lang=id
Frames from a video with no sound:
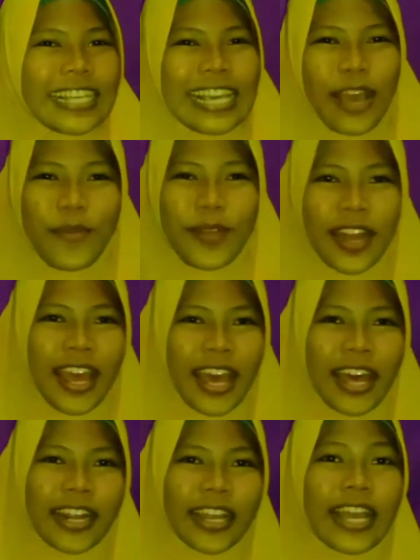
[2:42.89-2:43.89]
Ya
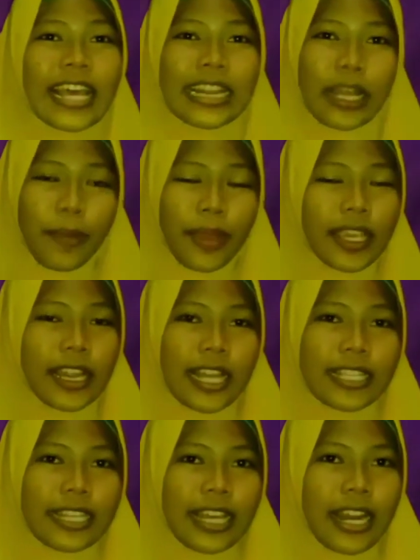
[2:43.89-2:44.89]
benar, tema
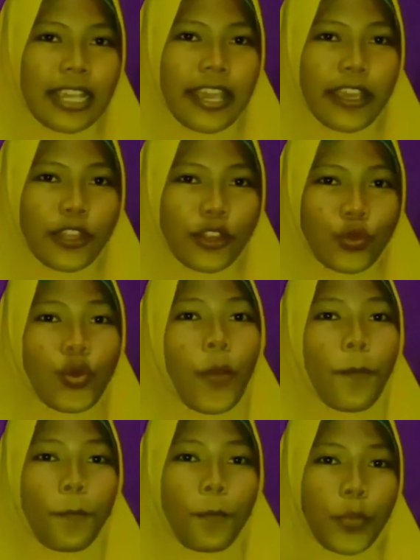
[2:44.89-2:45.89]
kita sekarang yaitu
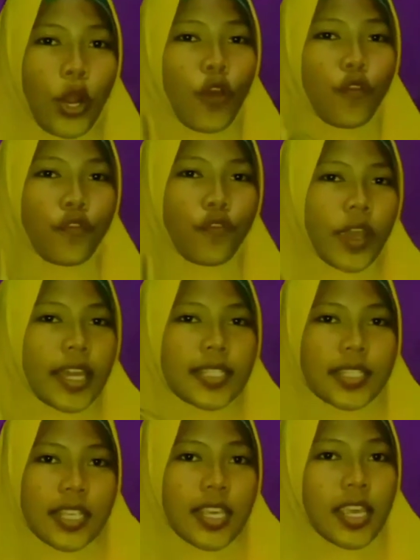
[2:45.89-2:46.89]

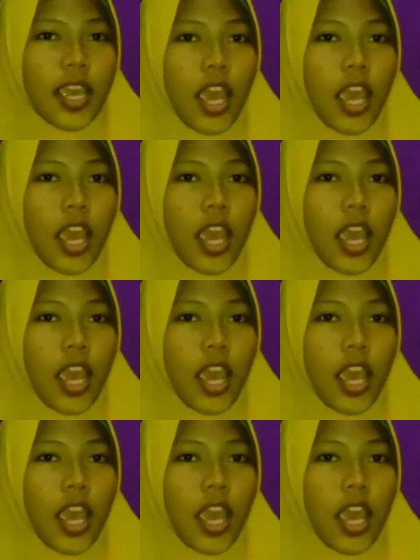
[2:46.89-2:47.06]
profesi